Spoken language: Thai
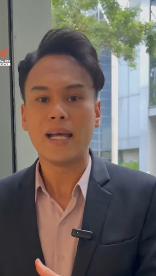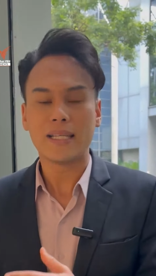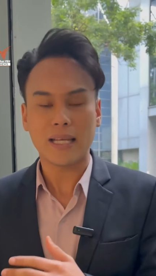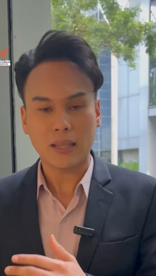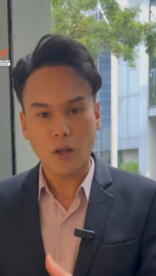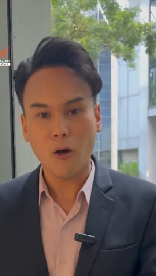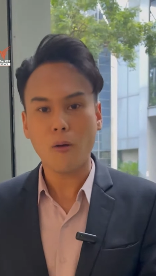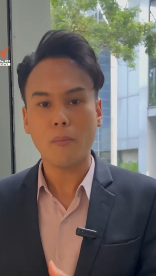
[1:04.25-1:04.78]
จะ
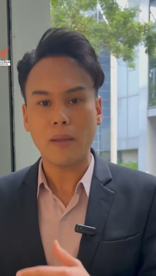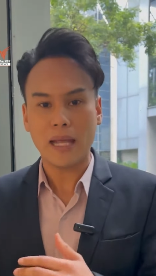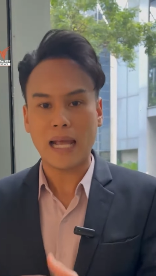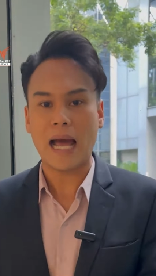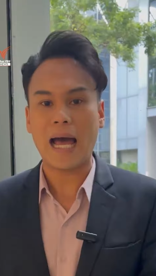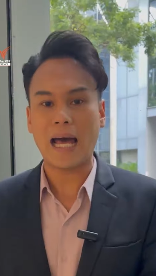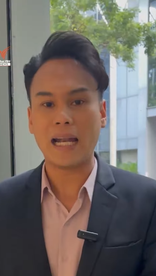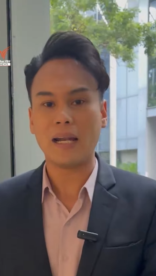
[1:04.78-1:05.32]
ต้องมี
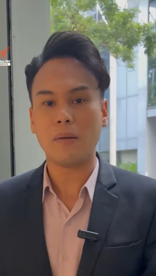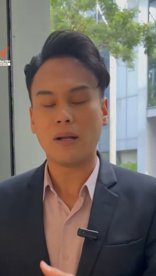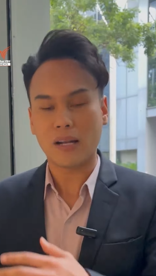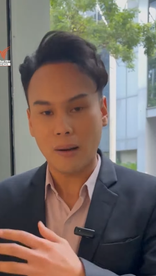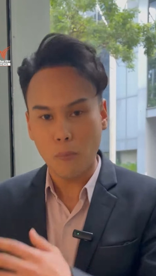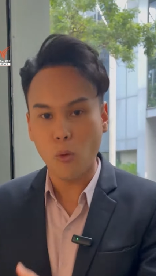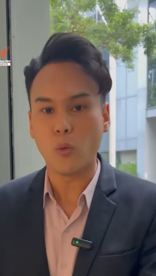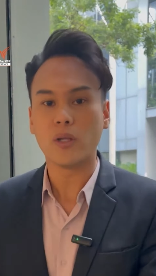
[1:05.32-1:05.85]
การ
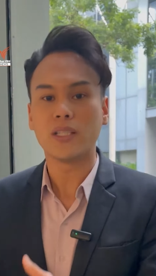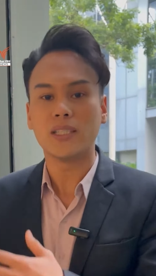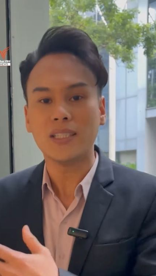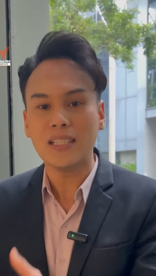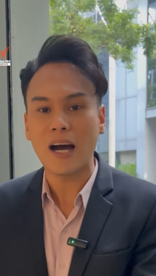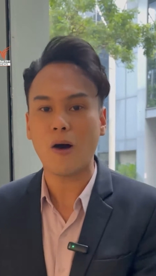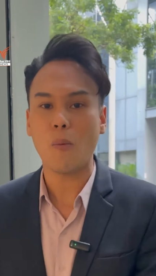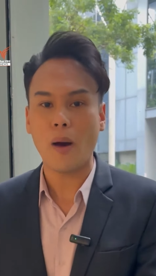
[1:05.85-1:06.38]
ระบุชื่อ
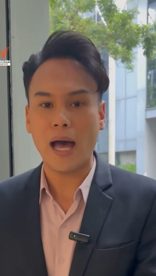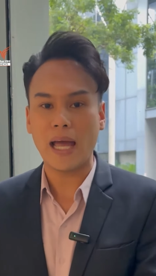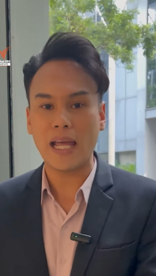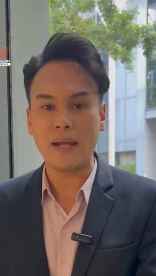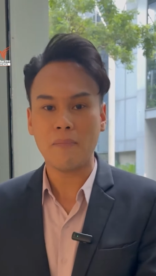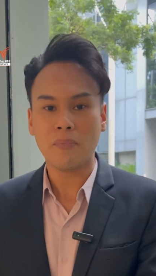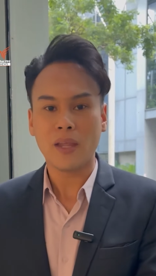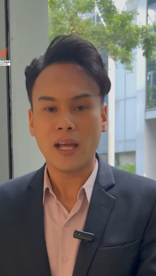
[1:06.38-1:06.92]
เอาไว้
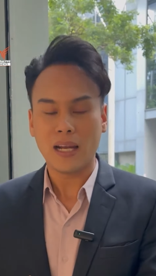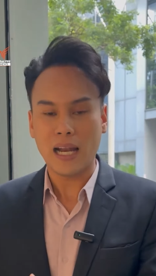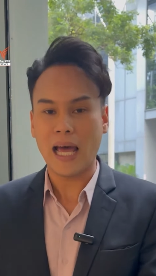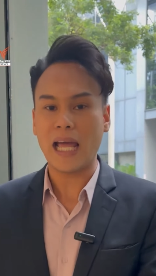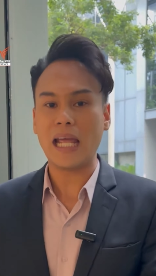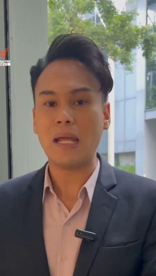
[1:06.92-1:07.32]
ใน